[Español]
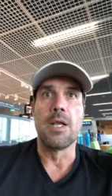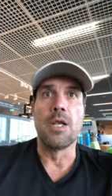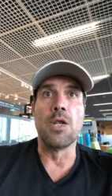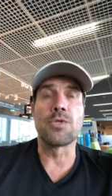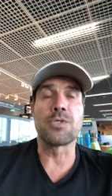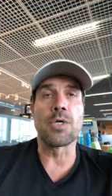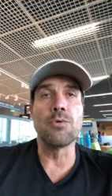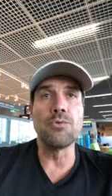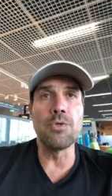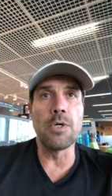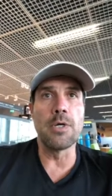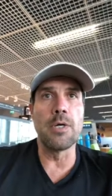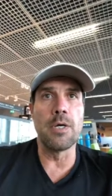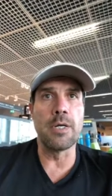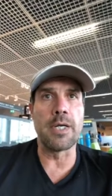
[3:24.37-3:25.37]
Lo
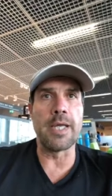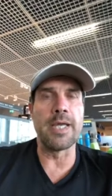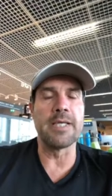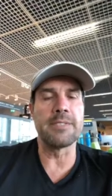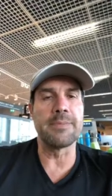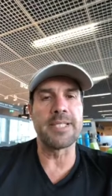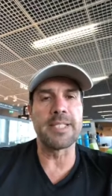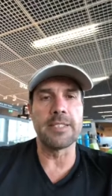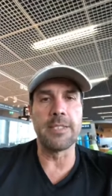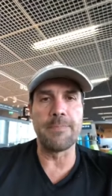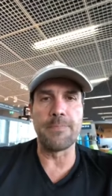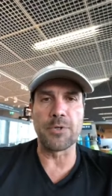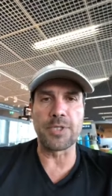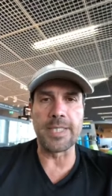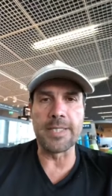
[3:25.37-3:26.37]
segundo que es bastante
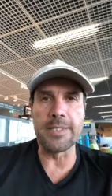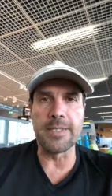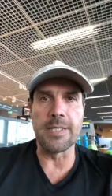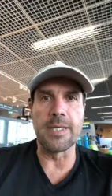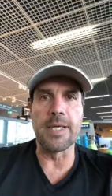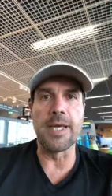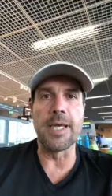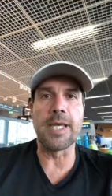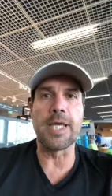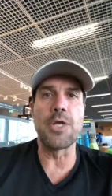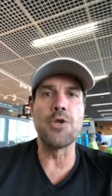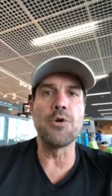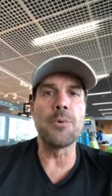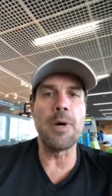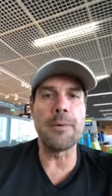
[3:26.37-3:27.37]
importante es que
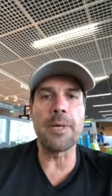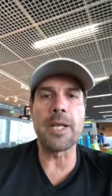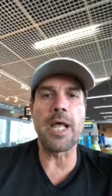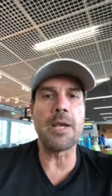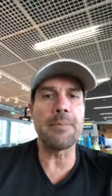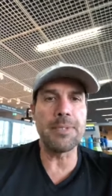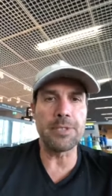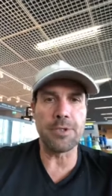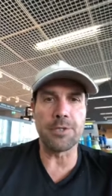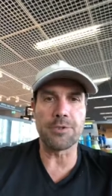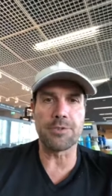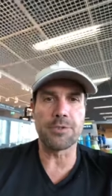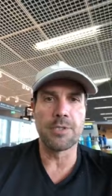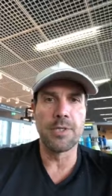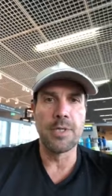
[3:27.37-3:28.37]
no va a haber
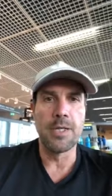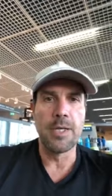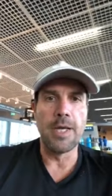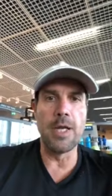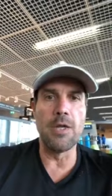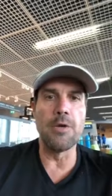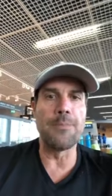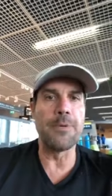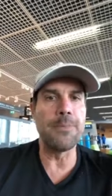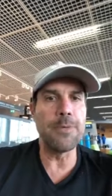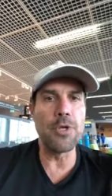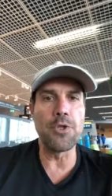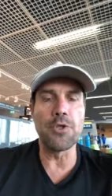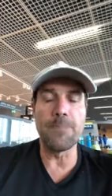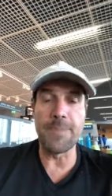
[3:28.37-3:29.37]
árbitros en los
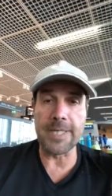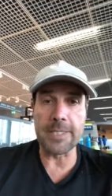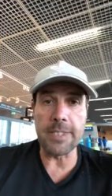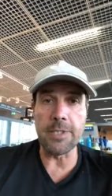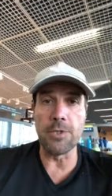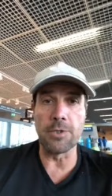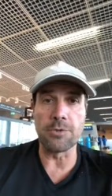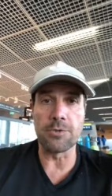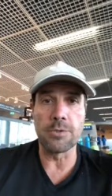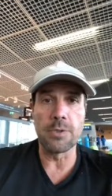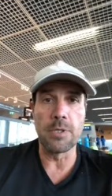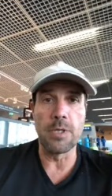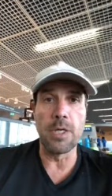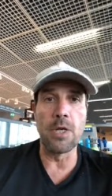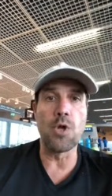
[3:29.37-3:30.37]
primeros dos partidos,
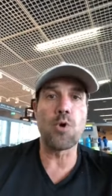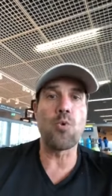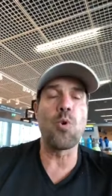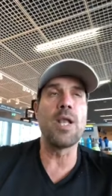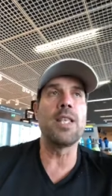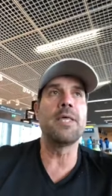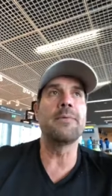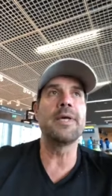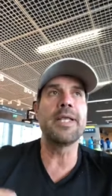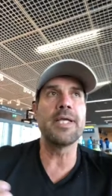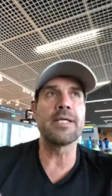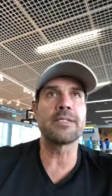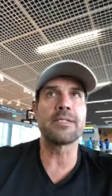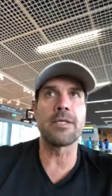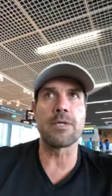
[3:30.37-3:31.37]
en lo cual
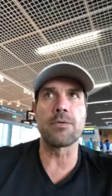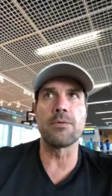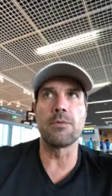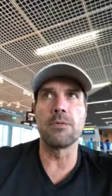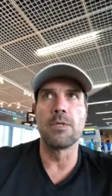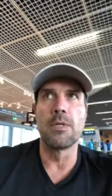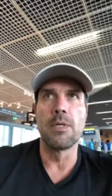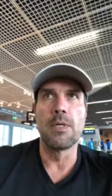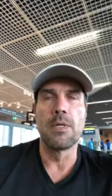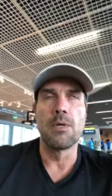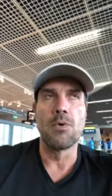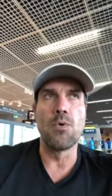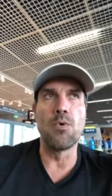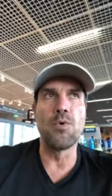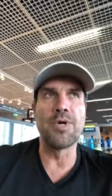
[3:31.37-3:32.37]
debería ser
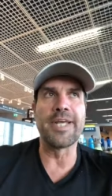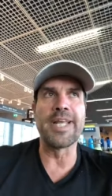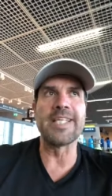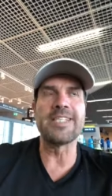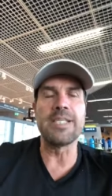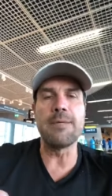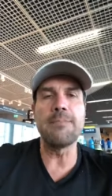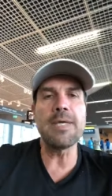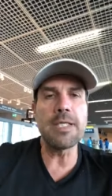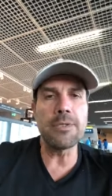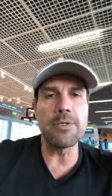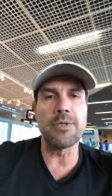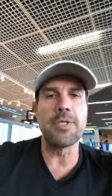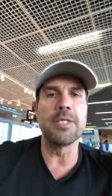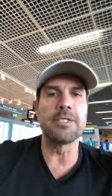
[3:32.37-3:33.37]
un
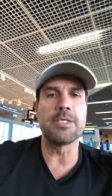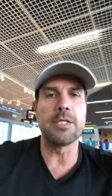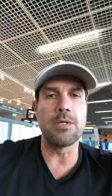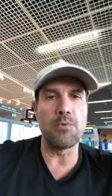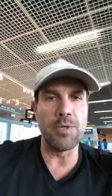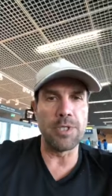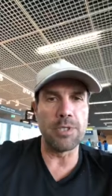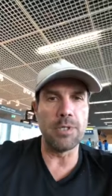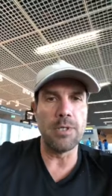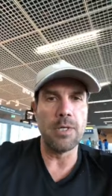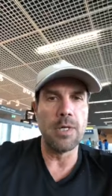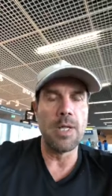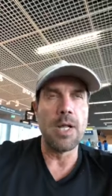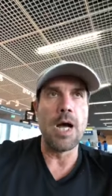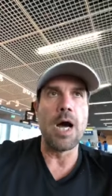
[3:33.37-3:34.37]
crecimiento del circuito,
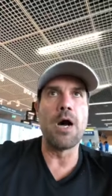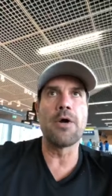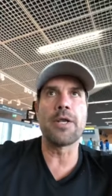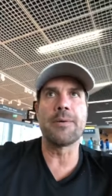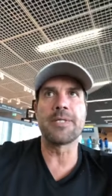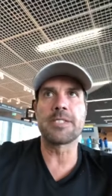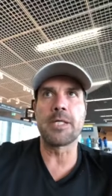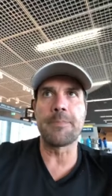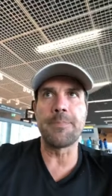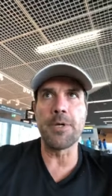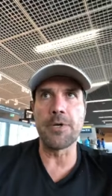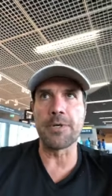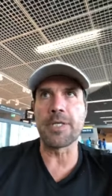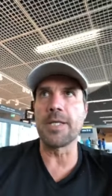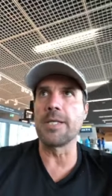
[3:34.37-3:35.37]
ahora va a ser
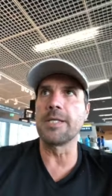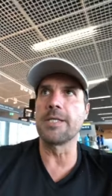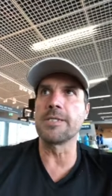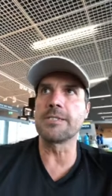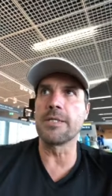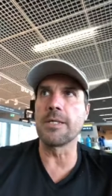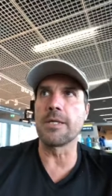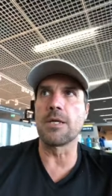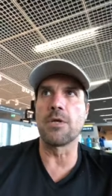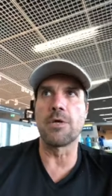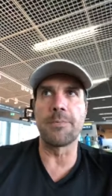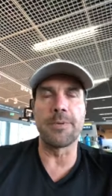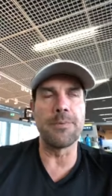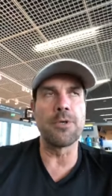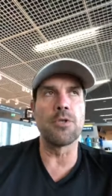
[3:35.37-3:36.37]
peor. Quiere decir que
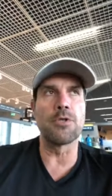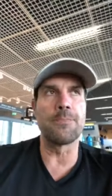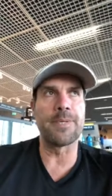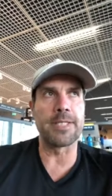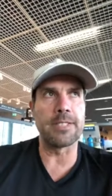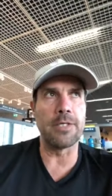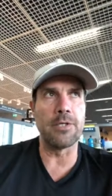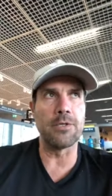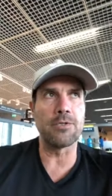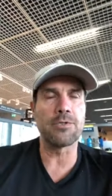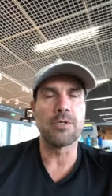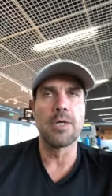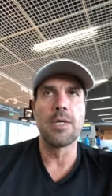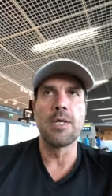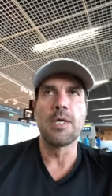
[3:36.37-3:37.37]
los primeros dos partidos,